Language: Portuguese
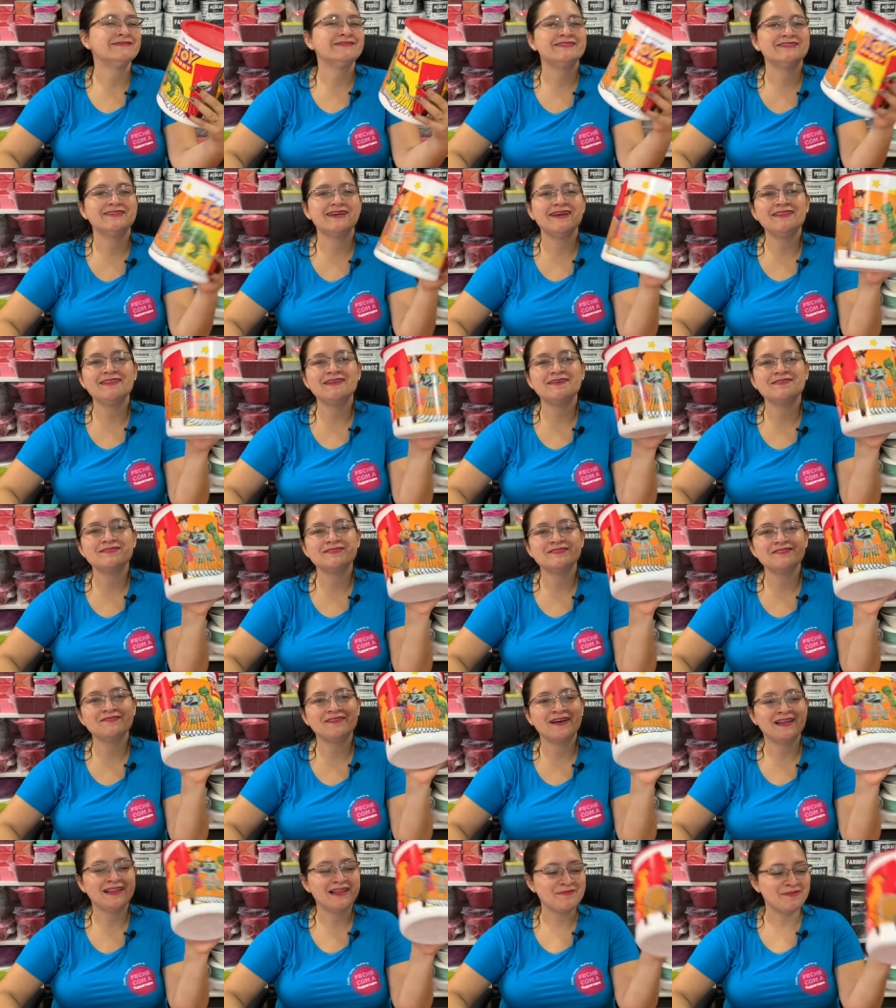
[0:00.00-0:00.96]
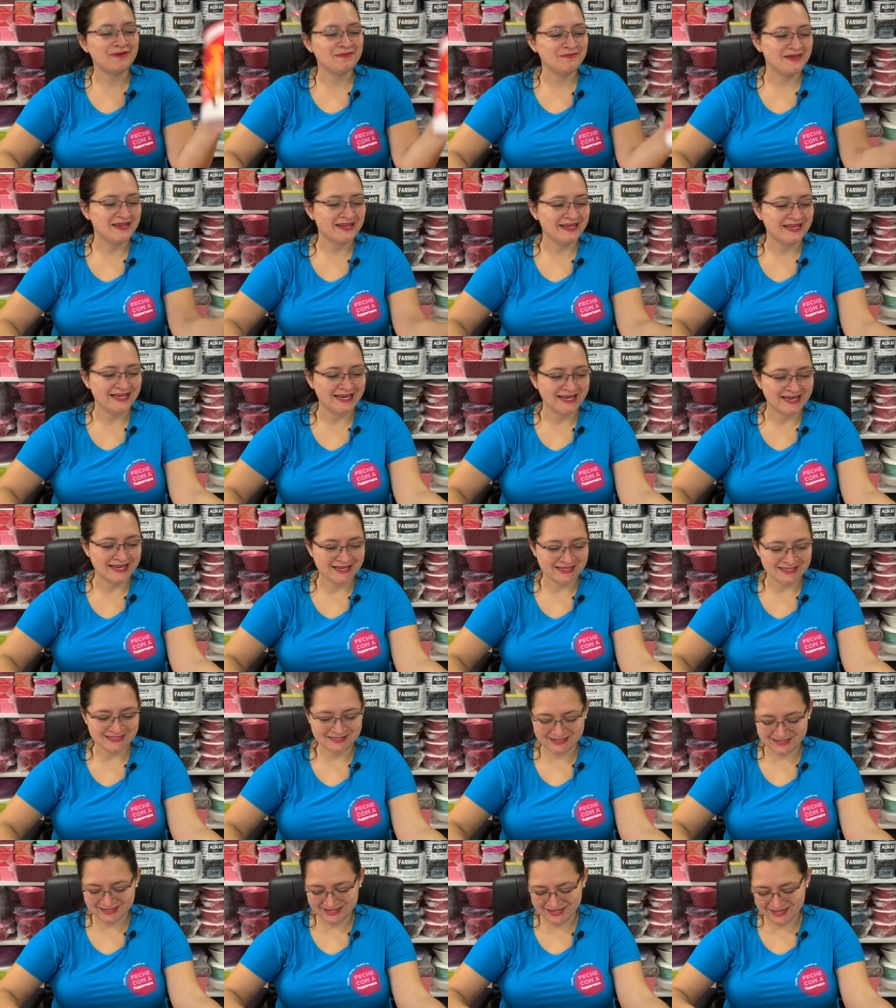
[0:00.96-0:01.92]
sei não se não vai lá pra minha
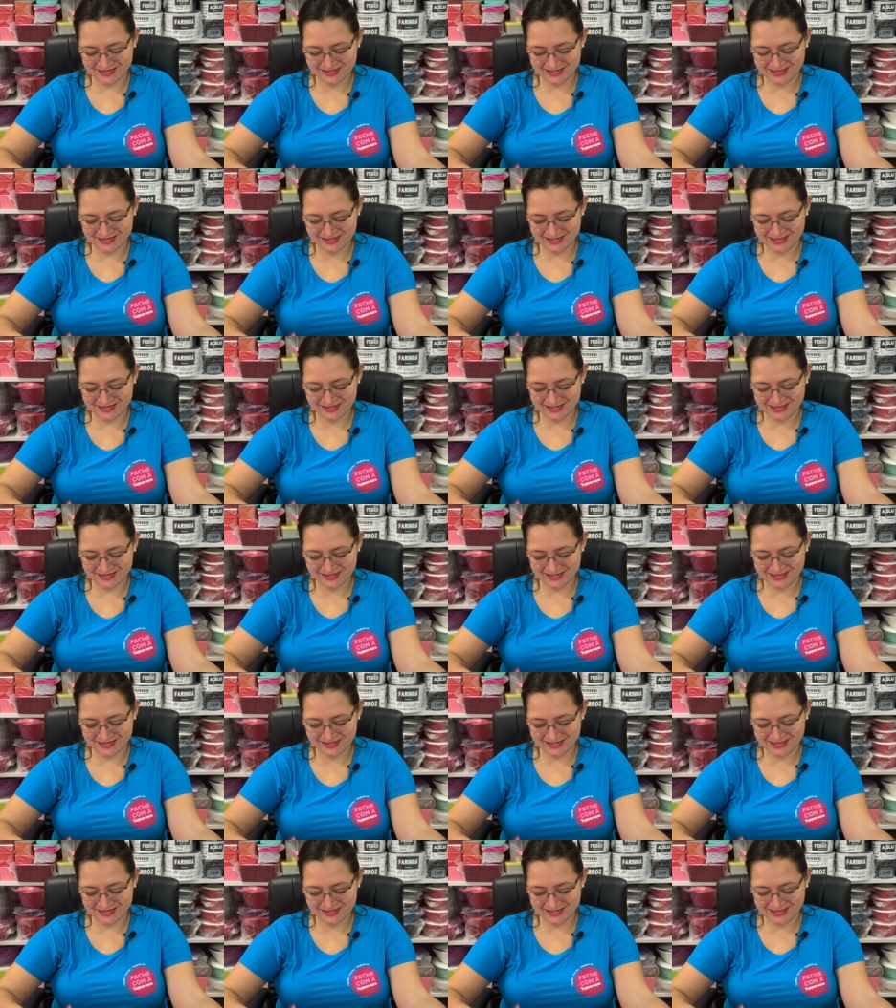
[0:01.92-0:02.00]
casa.